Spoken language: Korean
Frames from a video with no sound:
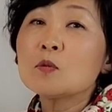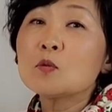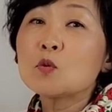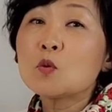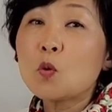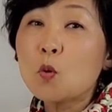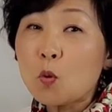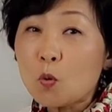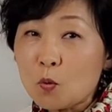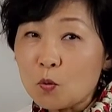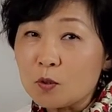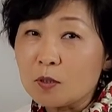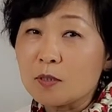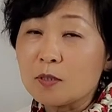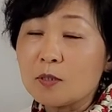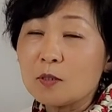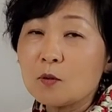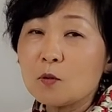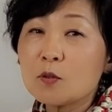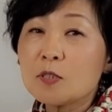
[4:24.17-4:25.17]

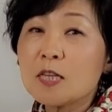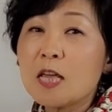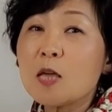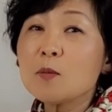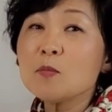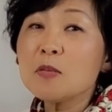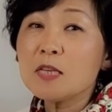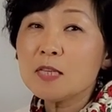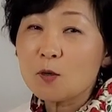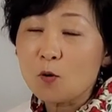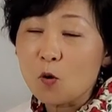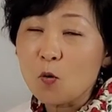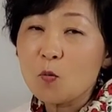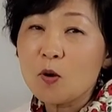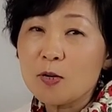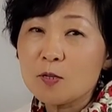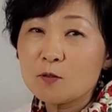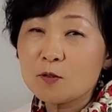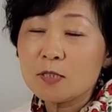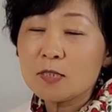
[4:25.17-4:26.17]
좋은 또 재미있게
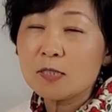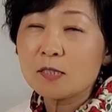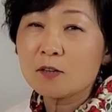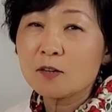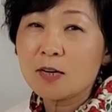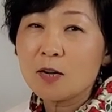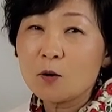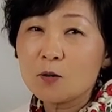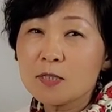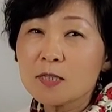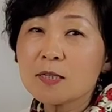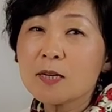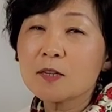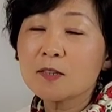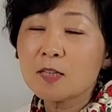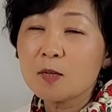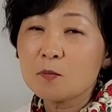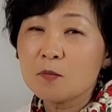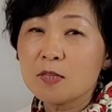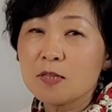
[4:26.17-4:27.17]
공부할 수 있을 거라고
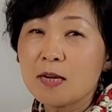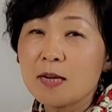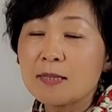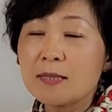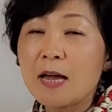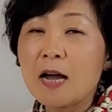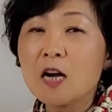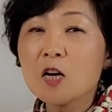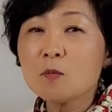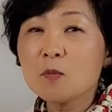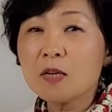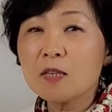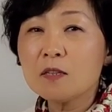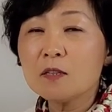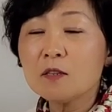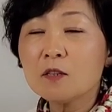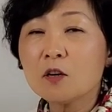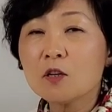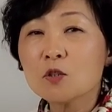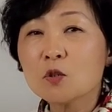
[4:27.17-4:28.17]
생각됩니다.
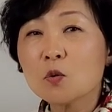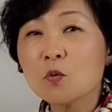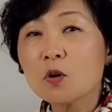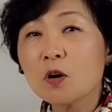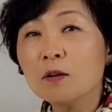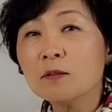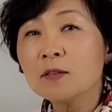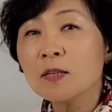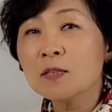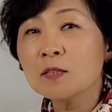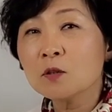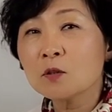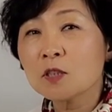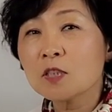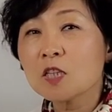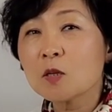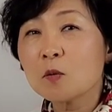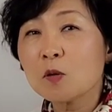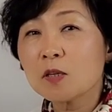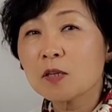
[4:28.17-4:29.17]
다음에는 더 좋은 컨텐츠로
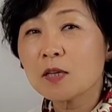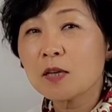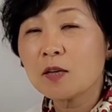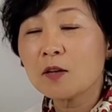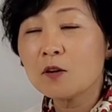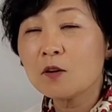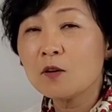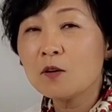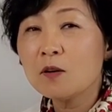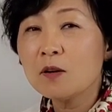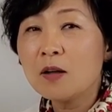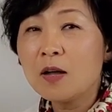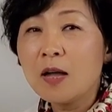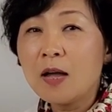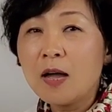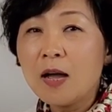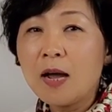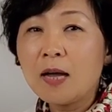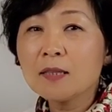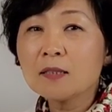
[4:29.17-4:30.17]
찾아뵐게요.
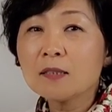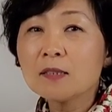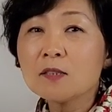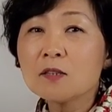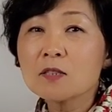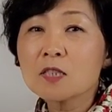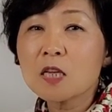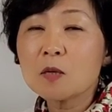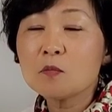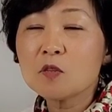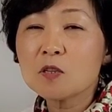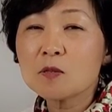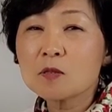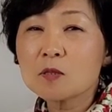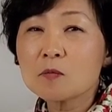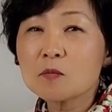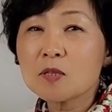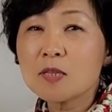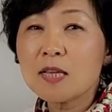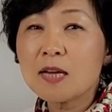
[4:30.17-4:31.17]

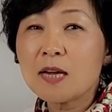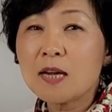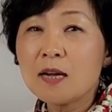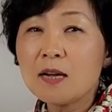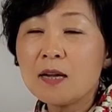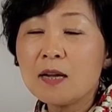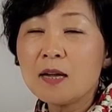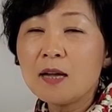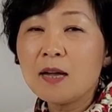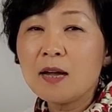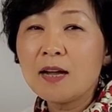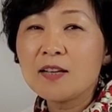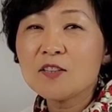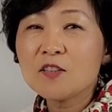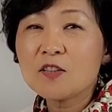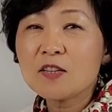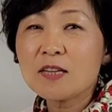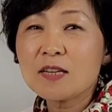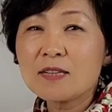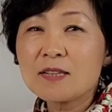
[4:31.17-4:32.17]
한글정쌤이었습니다.
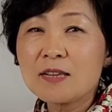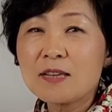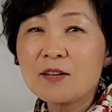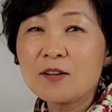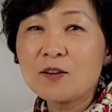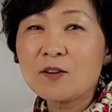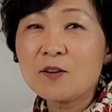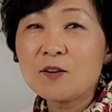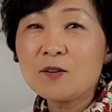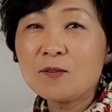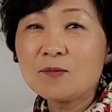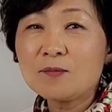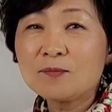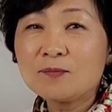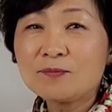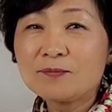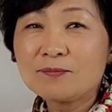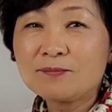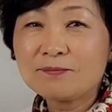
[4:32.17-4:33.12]
안녕히 계세요.